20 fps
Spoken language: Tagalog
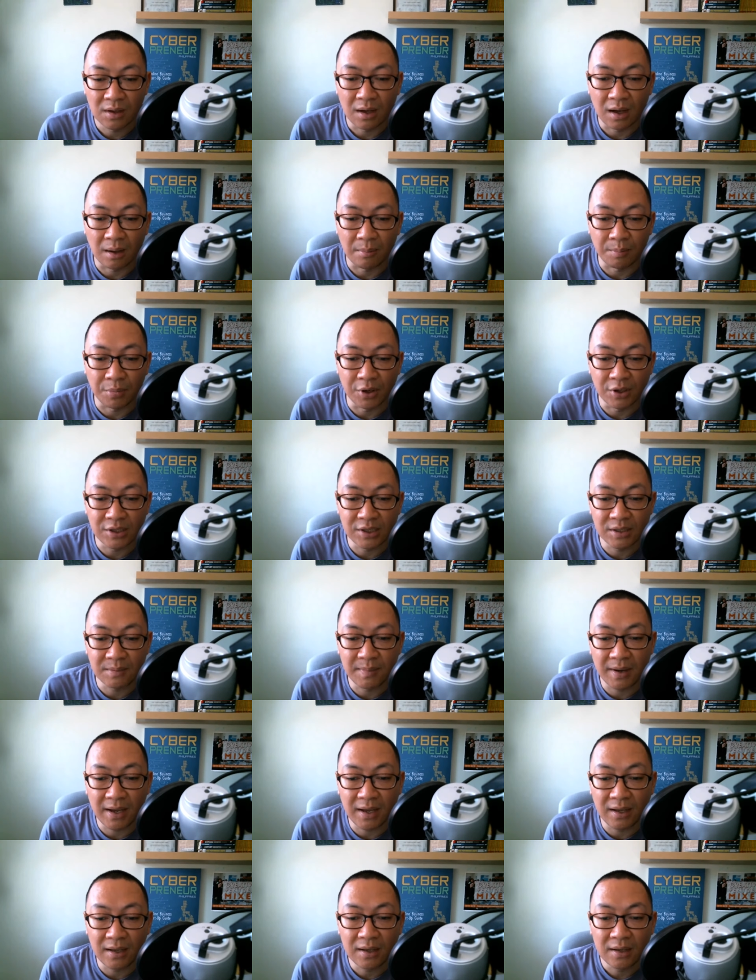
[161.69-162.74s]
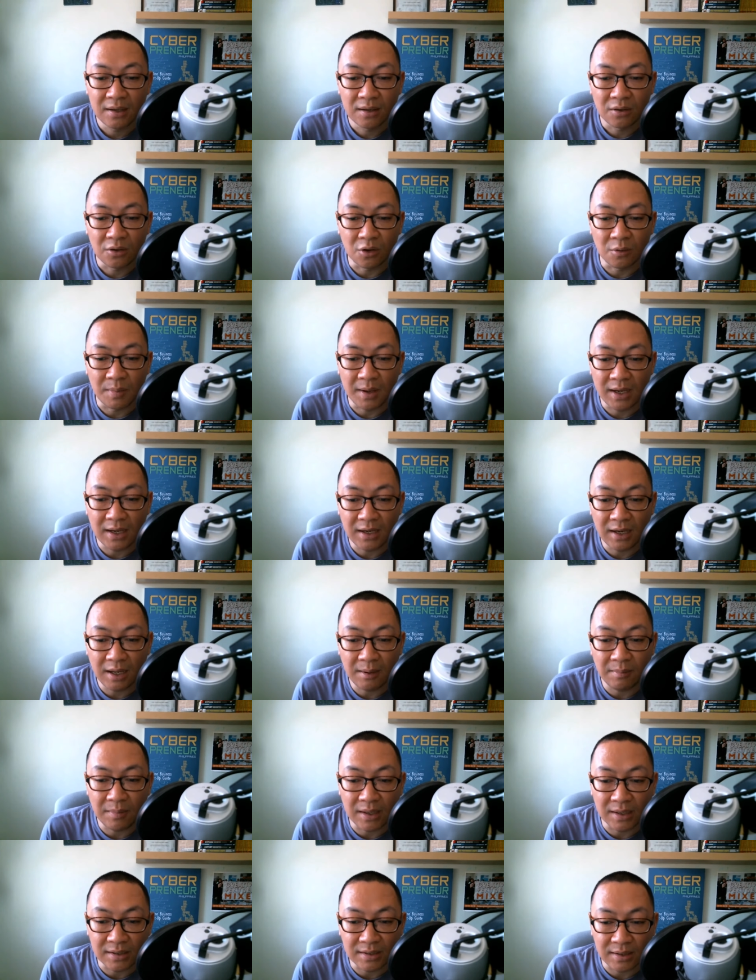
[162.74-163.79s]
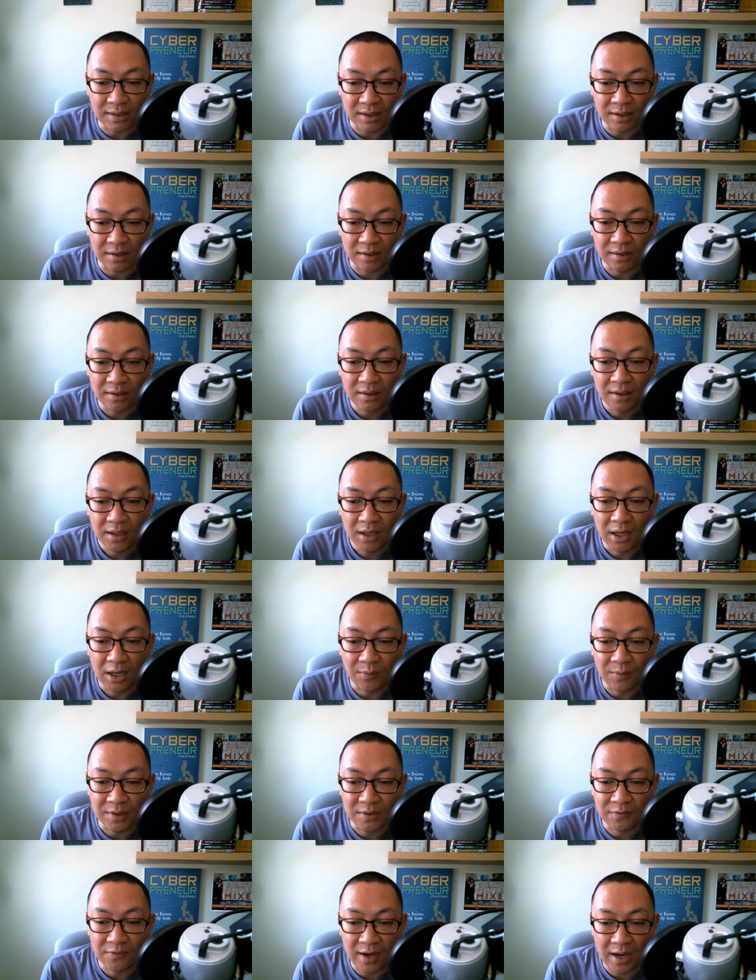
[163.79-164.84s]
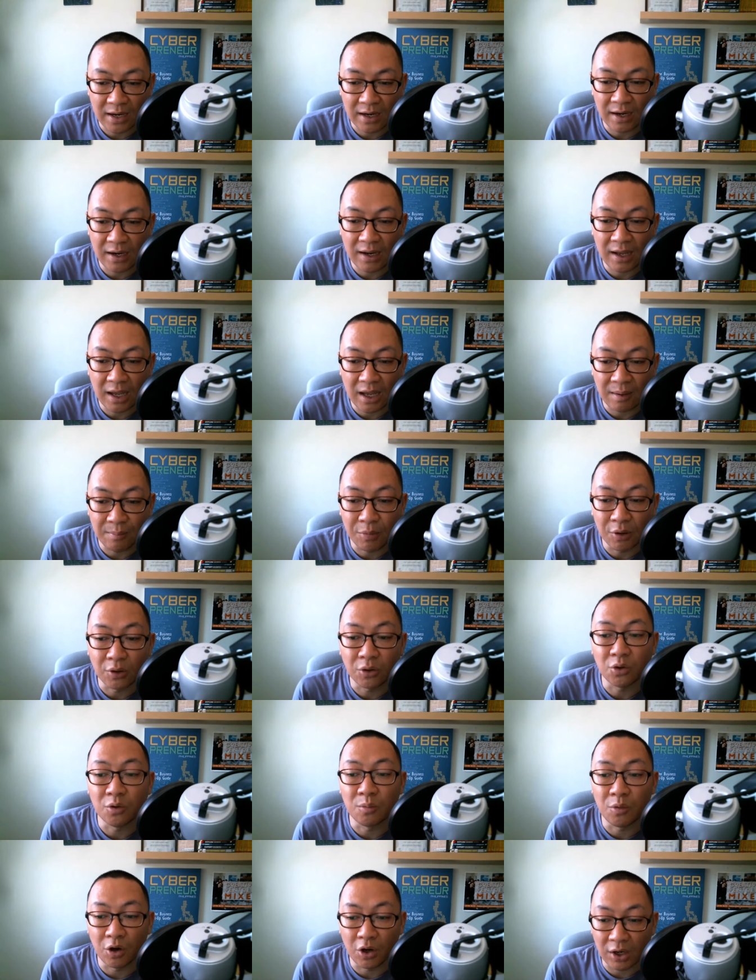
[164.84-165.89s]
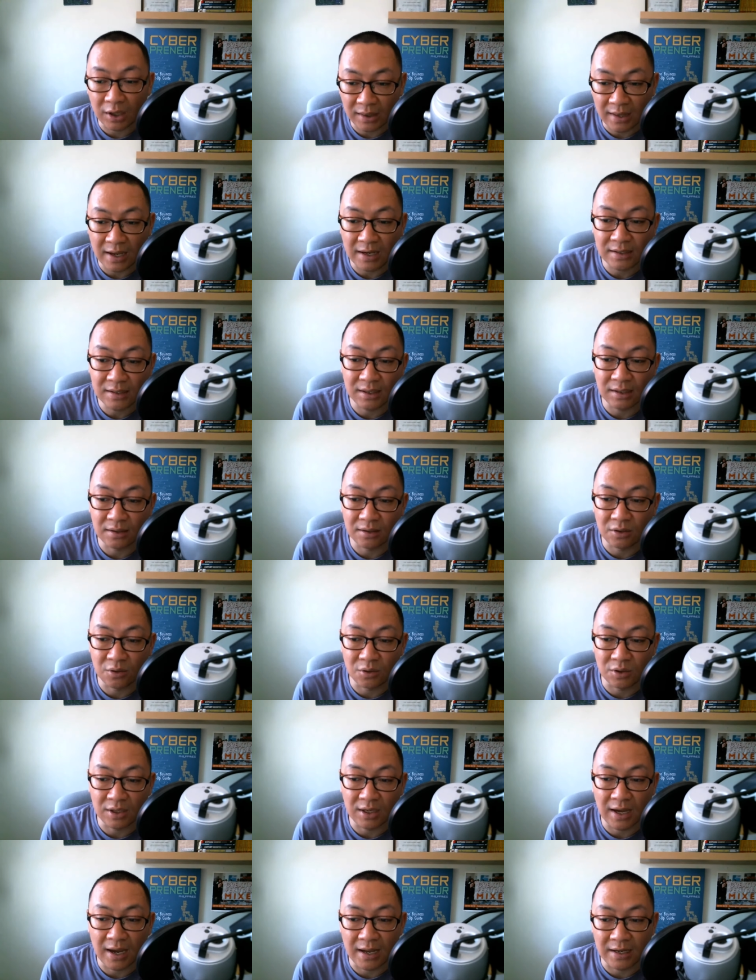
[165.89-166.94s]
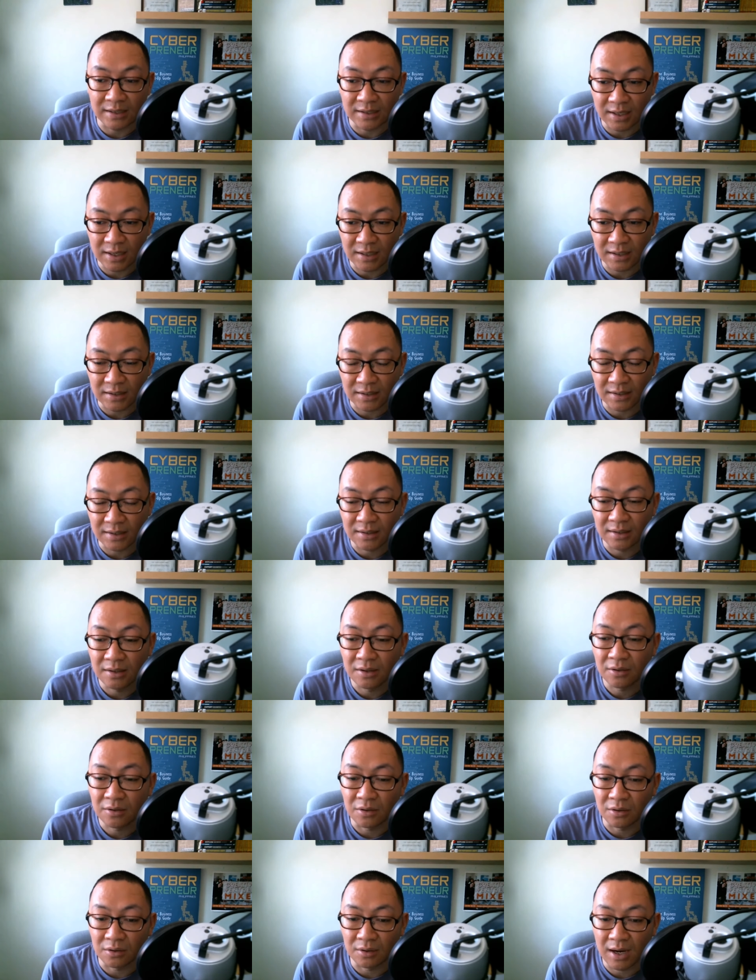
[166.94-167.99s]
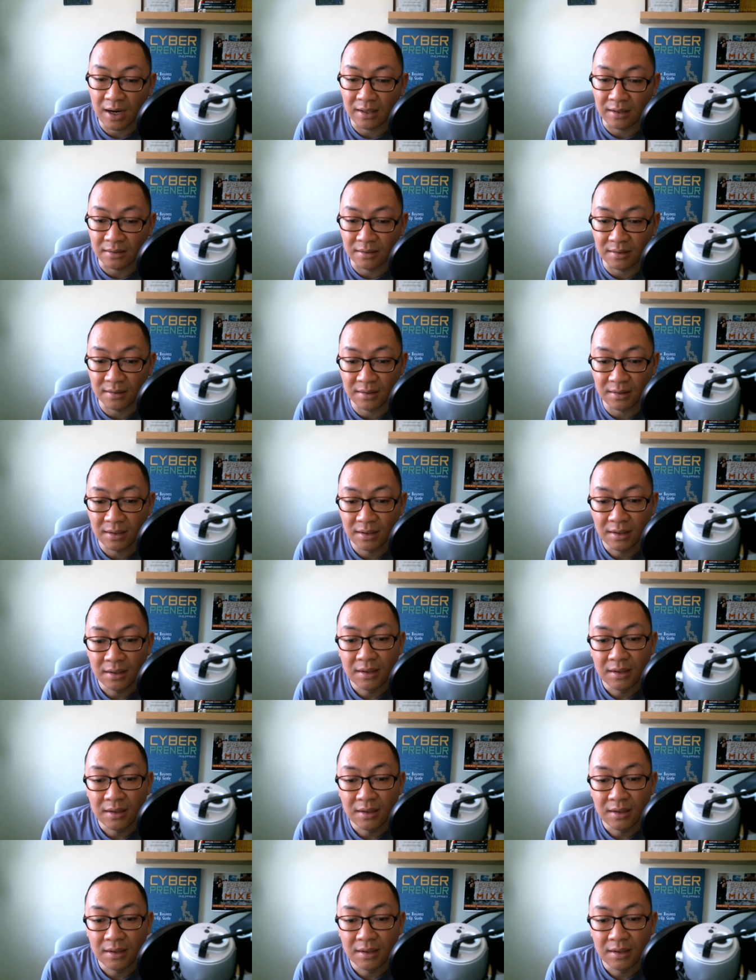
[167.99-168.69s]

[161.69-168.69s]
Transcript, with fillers: I purchased my domain name this year and was finally able to monetize it using AdSense. Congrats!